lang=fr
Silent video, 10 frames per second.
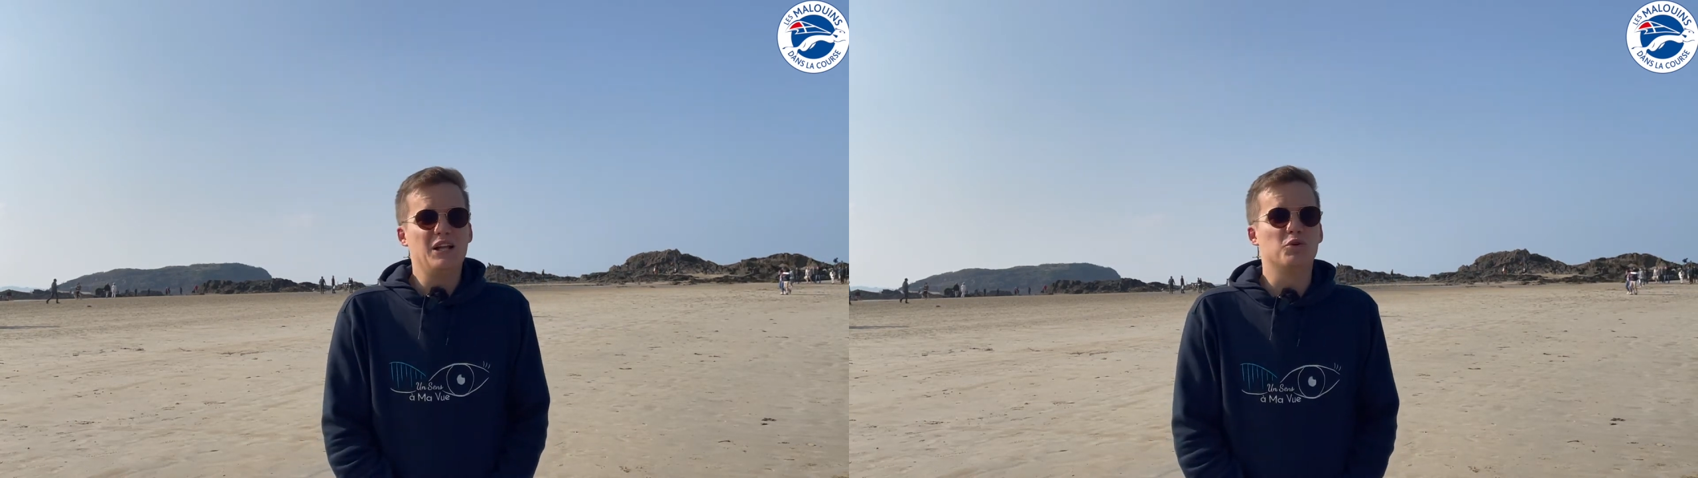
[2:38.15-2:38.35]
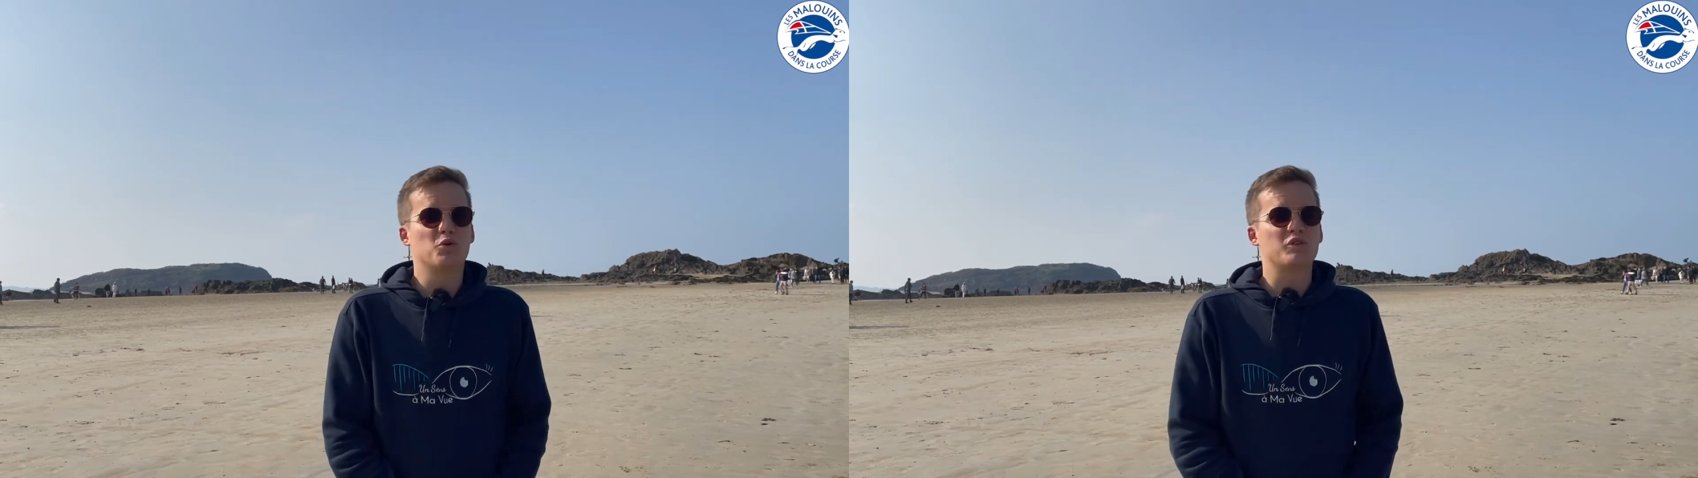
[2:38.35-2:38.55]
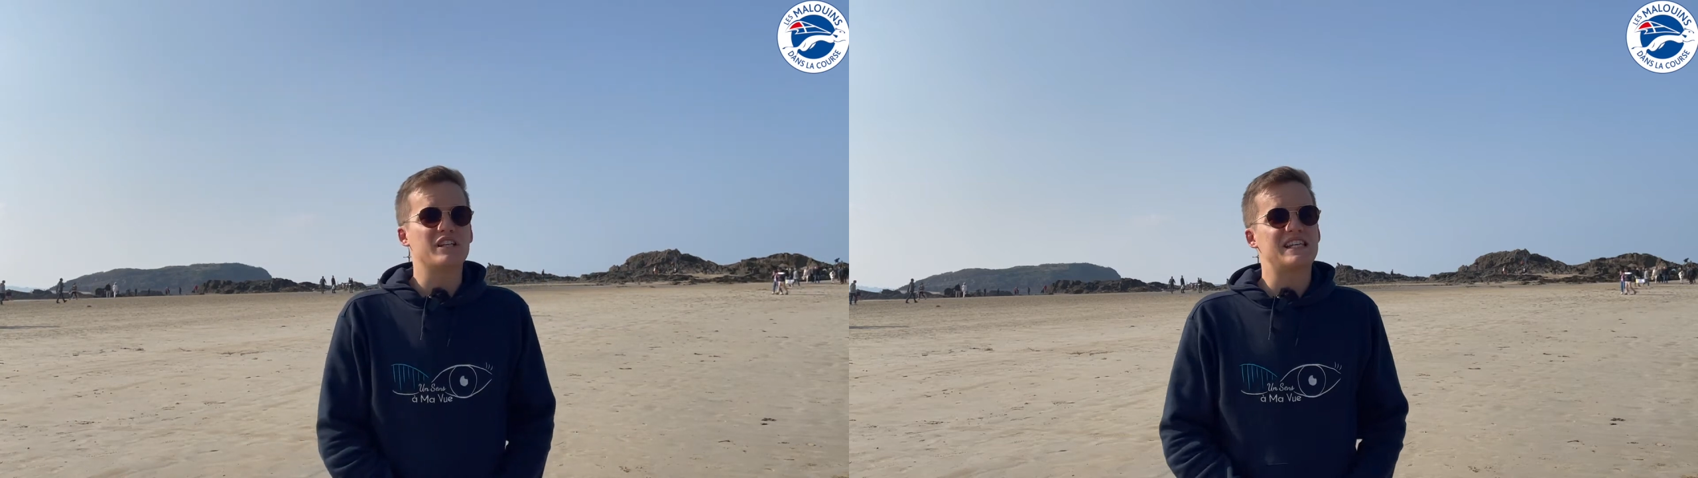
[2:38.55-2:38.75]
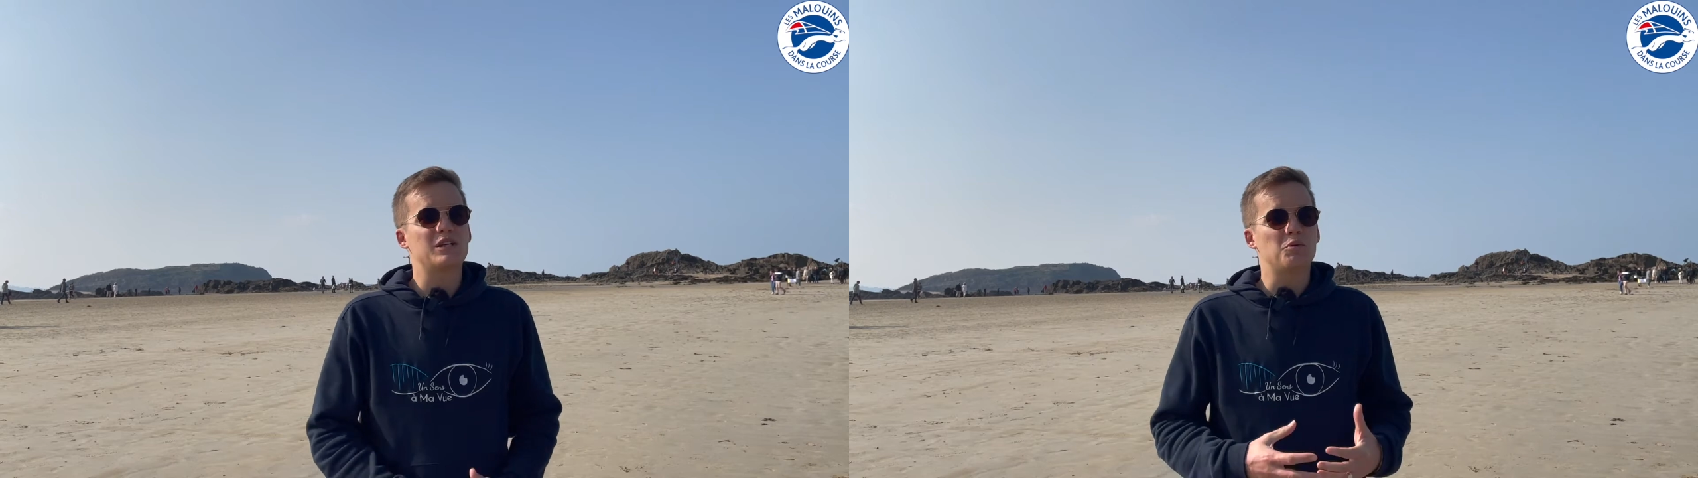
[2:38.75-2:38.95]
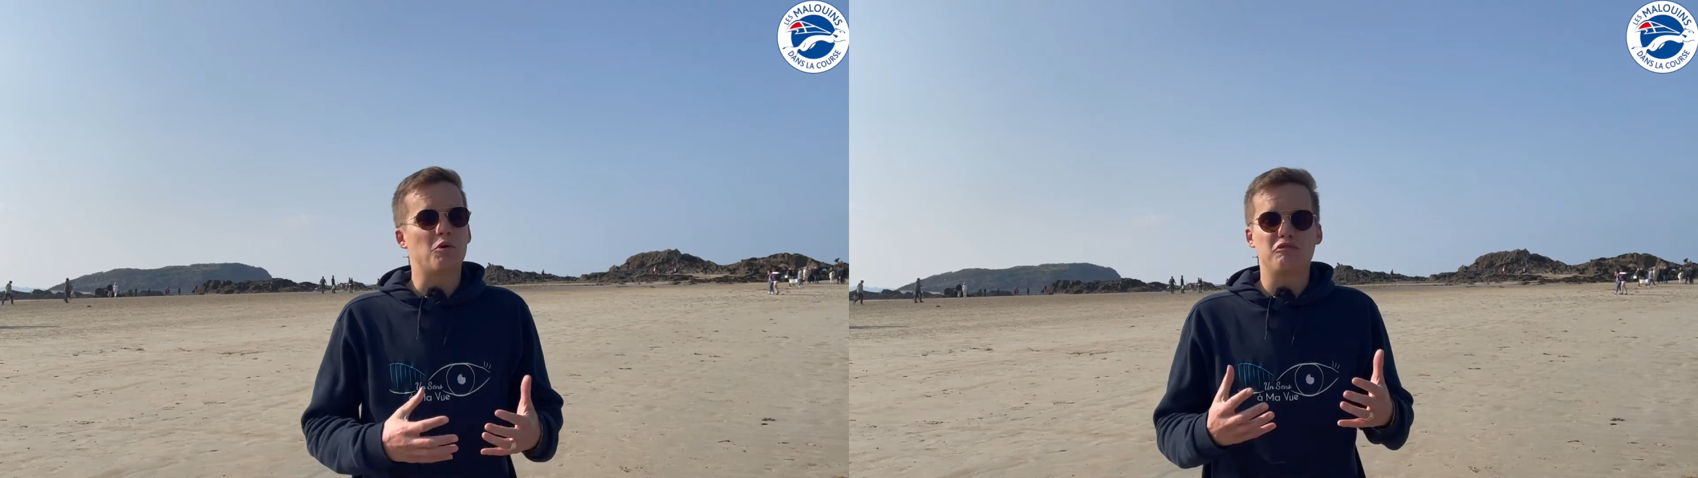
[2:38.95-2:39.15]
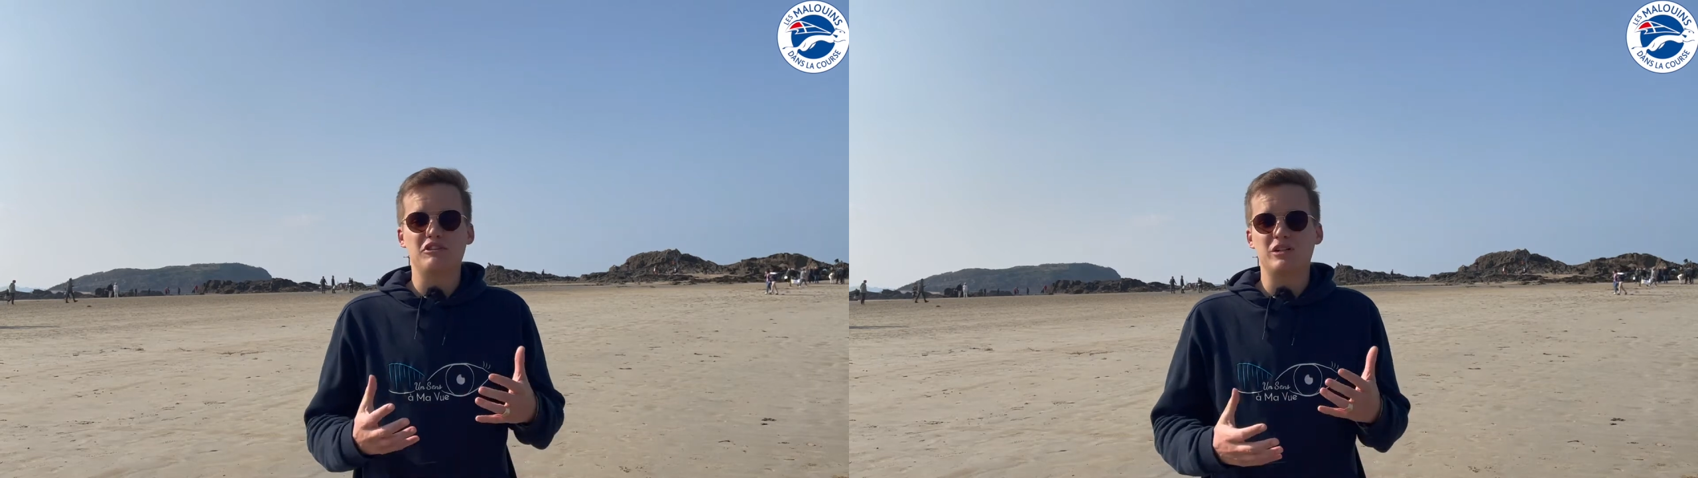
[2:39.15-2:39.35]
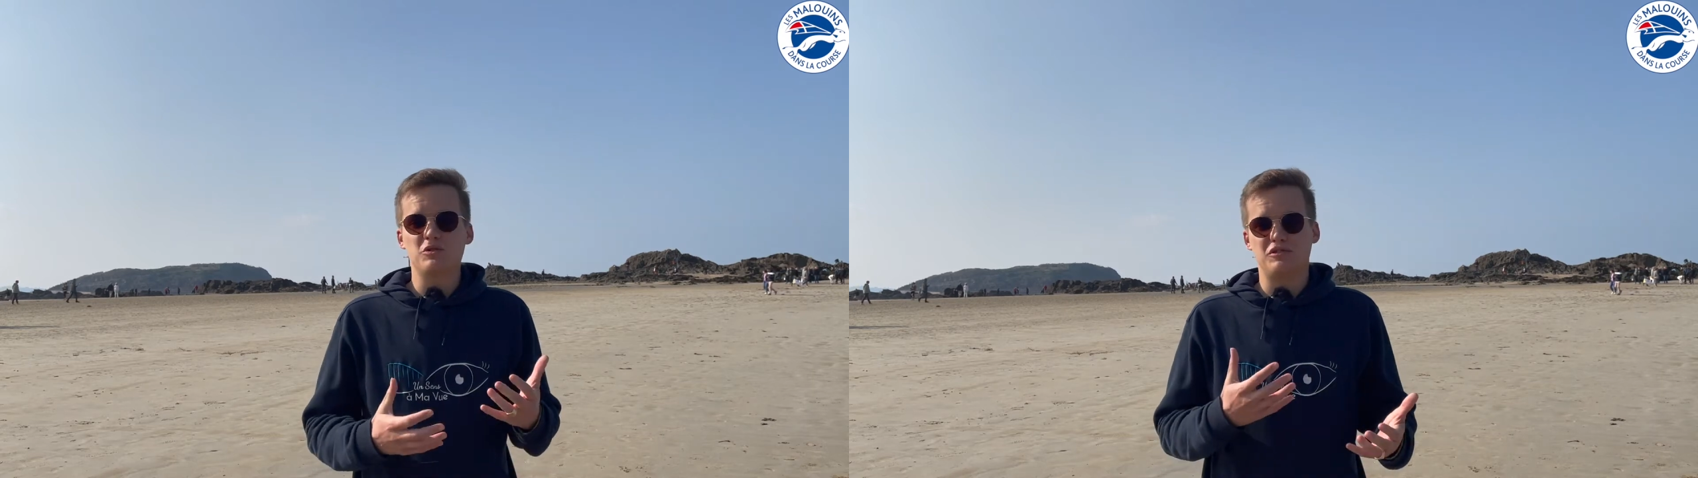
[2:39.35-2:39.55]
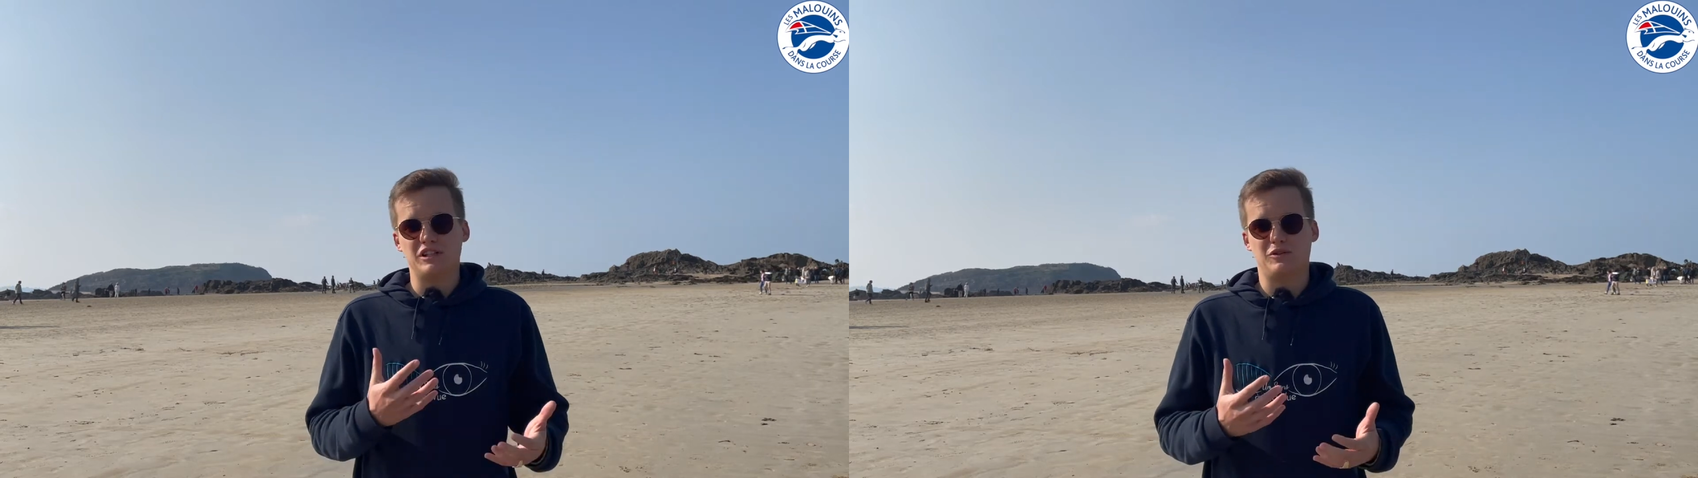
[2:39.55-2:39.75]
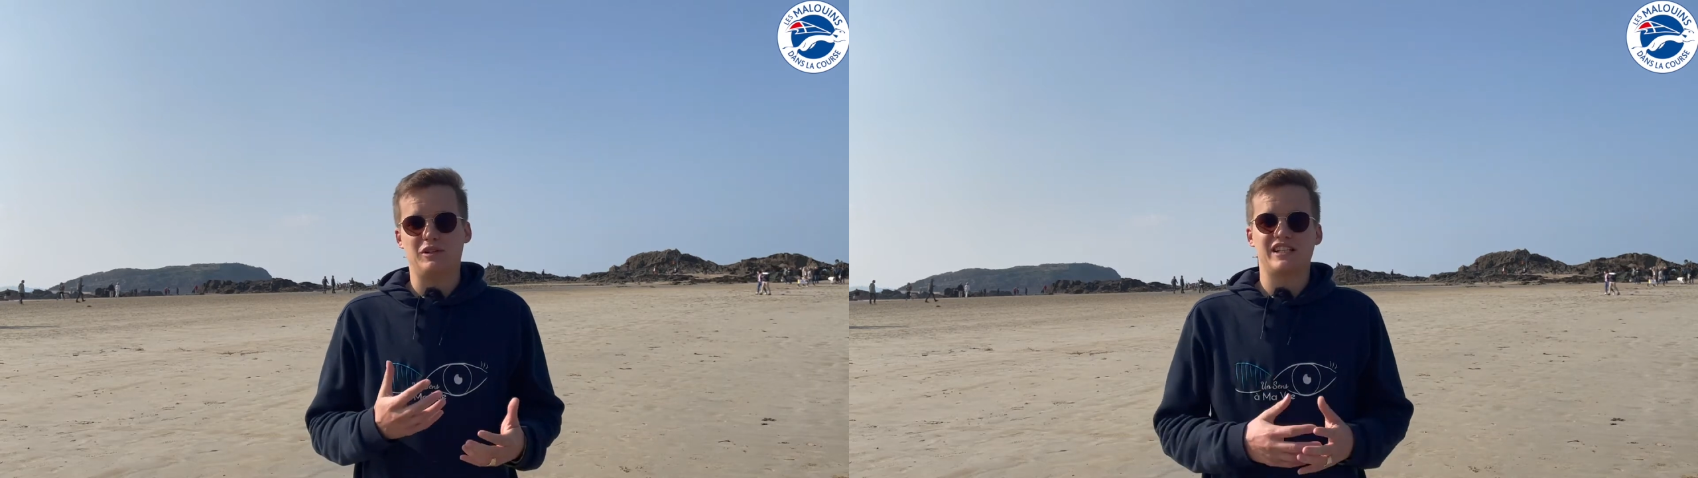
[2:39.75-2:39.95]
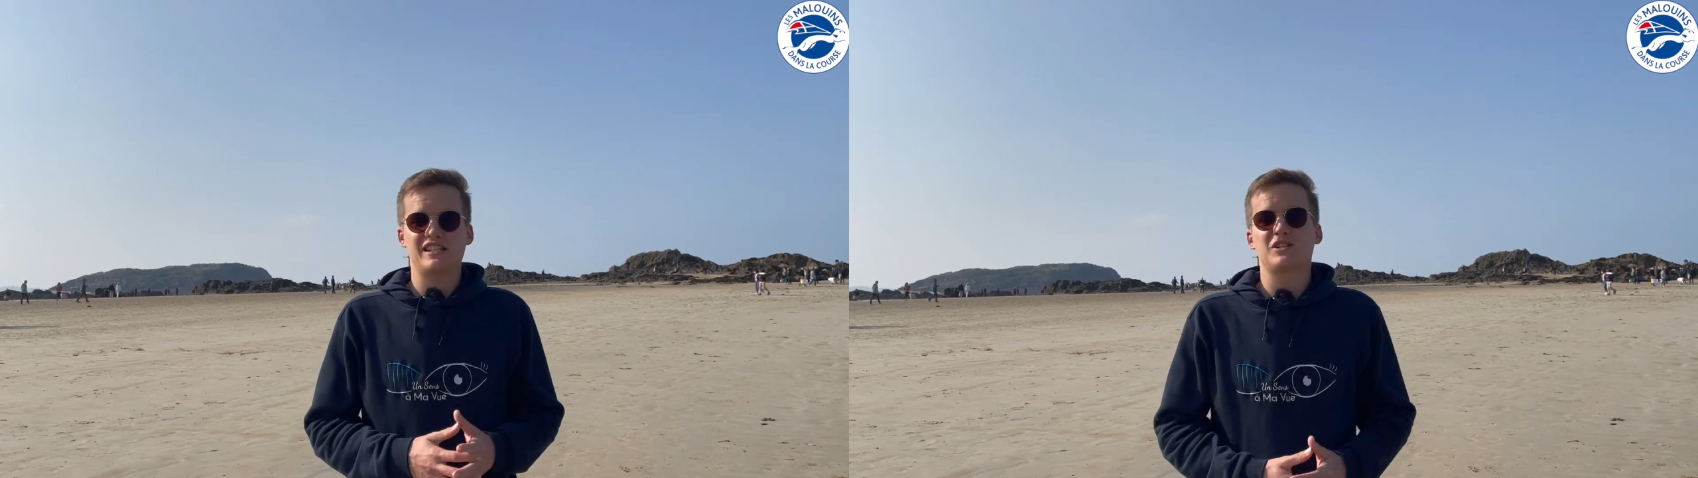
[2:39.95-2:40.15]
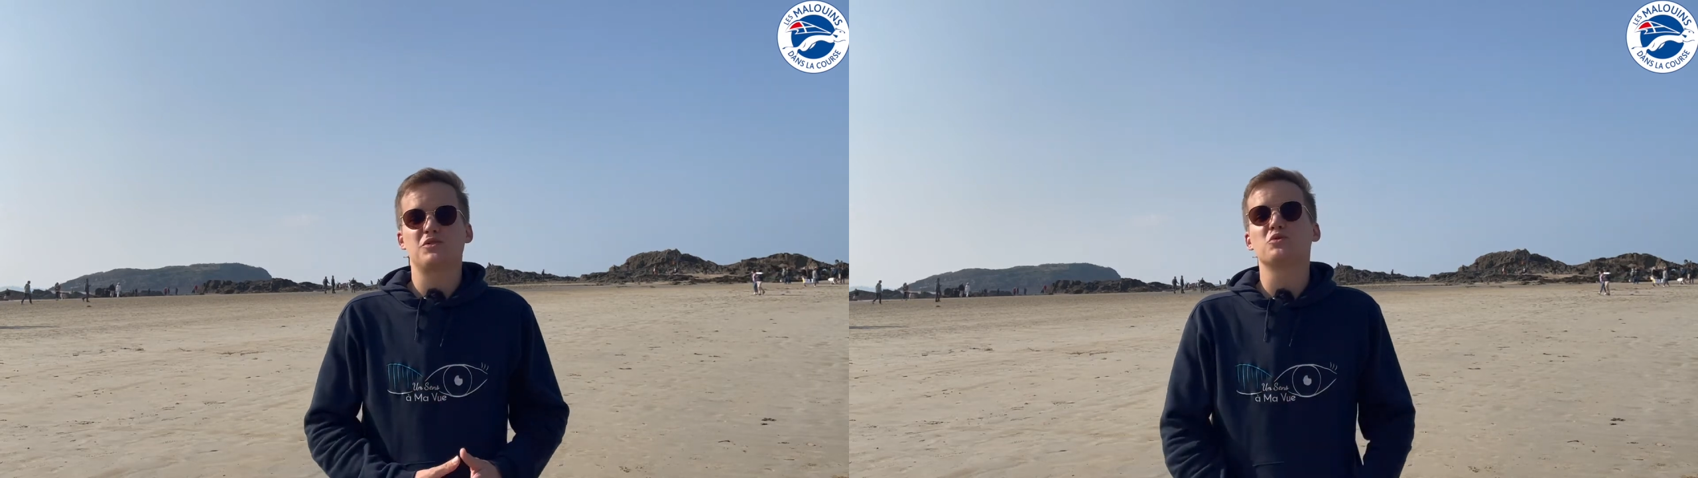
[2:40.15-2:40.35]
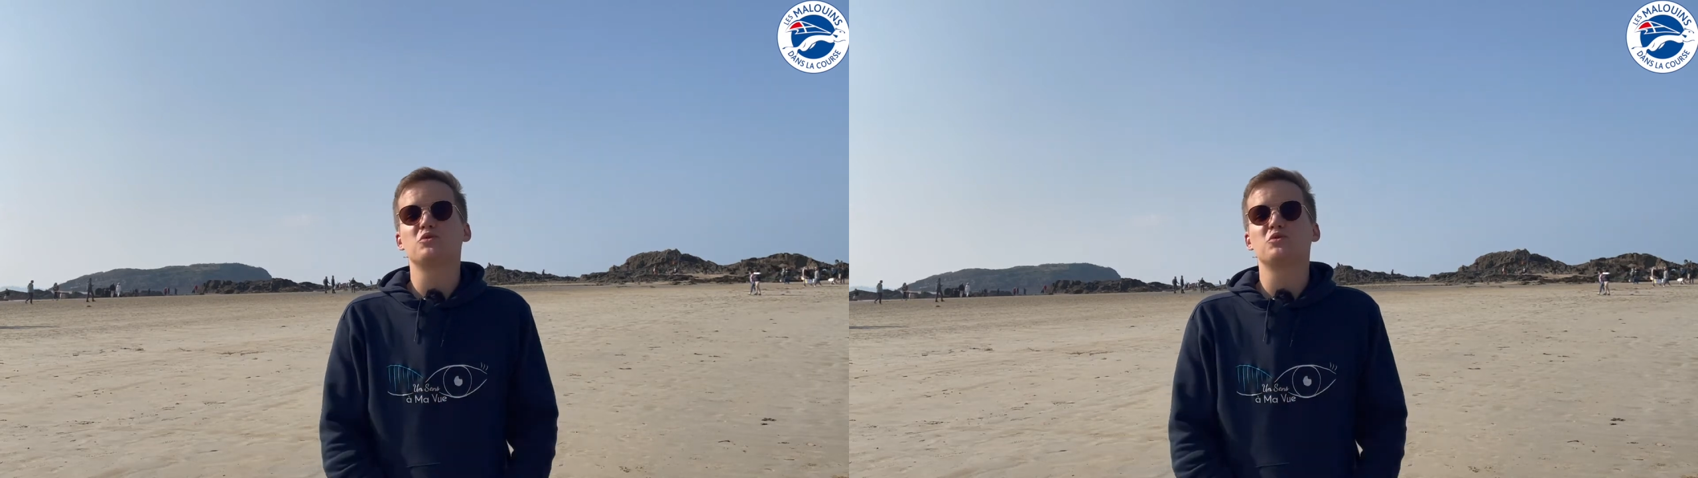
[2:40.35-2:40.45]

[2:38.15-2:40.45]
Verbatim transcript: Donc on essaye de profiter du fait que les restrictions